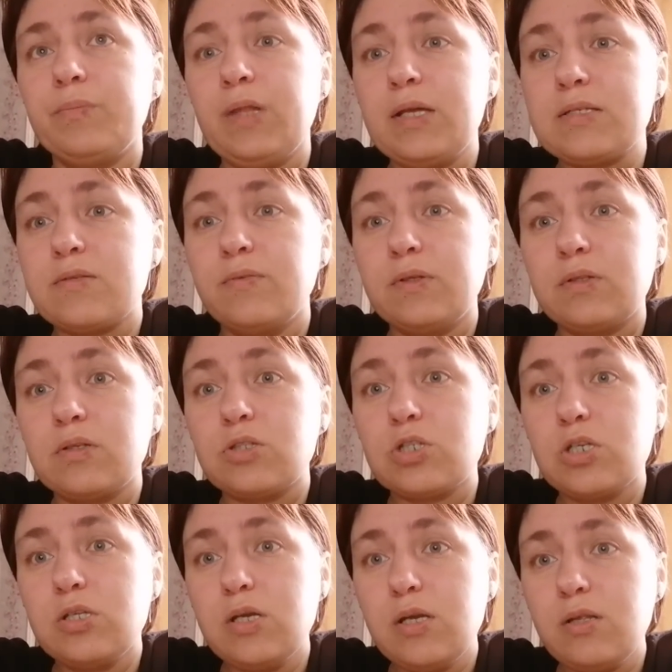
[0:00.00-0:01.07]
нас в этот
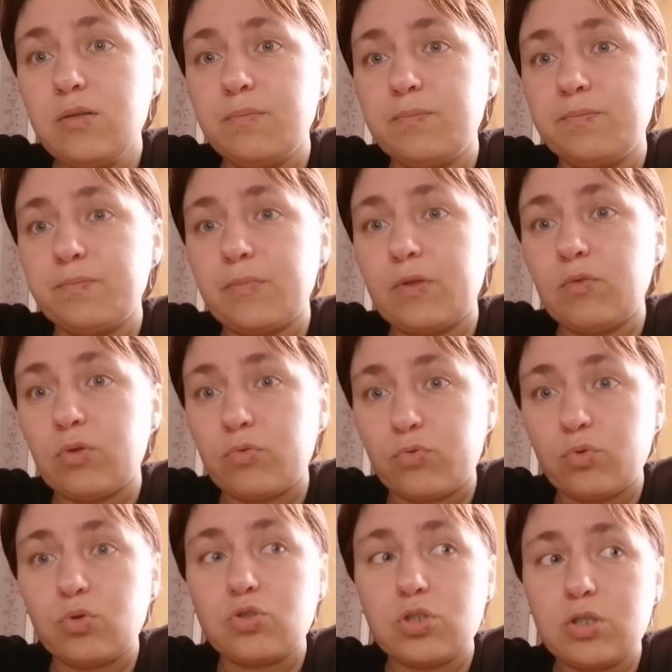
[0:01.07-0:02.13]
же день, вот
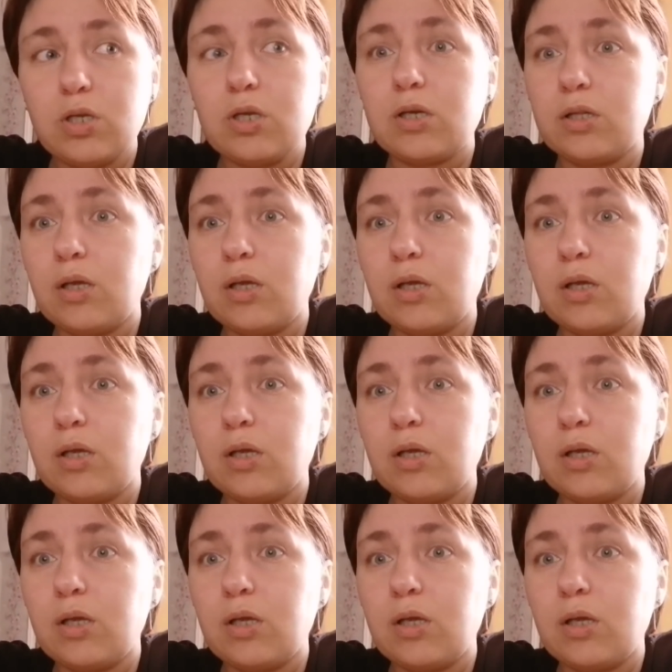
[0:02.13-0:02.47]
в тот же день,